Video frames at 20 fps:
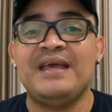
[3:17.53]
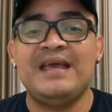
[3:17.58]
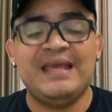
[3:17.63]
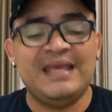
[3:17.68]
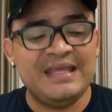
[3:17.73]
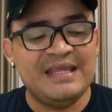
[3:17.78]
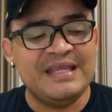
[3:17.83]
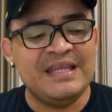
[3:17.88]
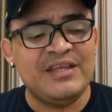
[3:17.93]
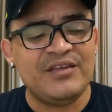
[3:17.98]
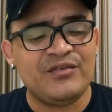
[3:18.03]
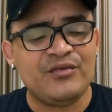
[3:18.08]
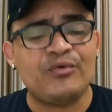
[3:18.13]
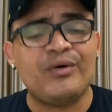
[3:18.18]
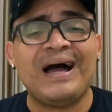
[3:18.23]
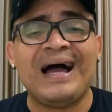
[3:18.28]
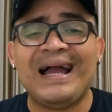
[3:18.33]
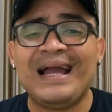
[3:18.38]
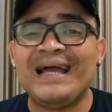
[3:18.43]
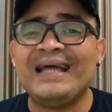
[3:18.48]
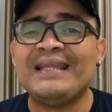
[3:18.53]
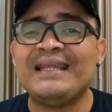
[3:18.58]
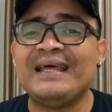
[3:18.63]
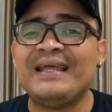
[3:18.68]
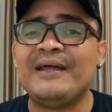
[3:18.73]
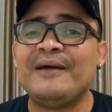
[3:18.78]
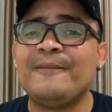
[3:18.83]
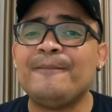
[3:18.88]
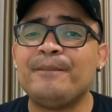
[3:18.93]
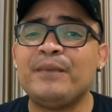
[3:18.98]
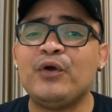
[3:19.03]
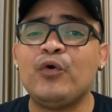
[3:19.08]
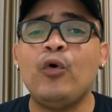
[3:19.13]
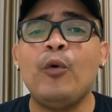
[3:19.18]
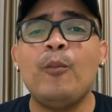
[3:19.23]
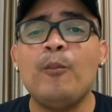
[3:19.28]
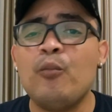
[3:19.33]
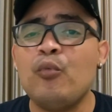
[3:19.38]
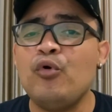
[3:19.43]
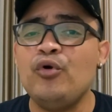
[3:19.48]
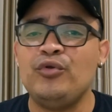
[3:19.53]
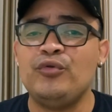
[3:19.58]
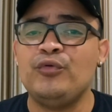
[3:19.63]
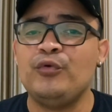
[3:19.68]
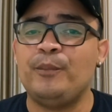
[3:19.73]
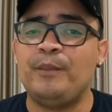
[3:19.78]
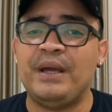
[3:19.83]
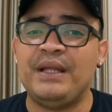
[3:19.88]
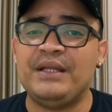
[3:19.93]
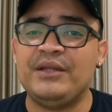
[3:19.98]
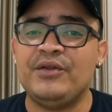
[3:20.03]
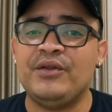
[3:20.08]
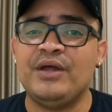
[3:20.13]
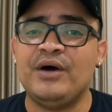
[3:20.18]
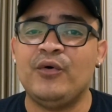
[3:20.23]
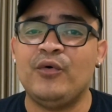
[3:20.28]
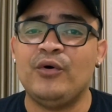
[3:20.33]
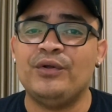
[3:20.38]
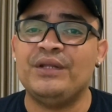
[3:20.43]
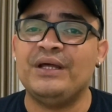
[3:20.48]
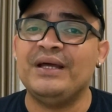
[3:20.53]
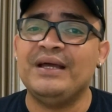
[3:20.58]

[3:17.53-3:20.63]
e nisso a galera pegou muito no pé da dona Honda.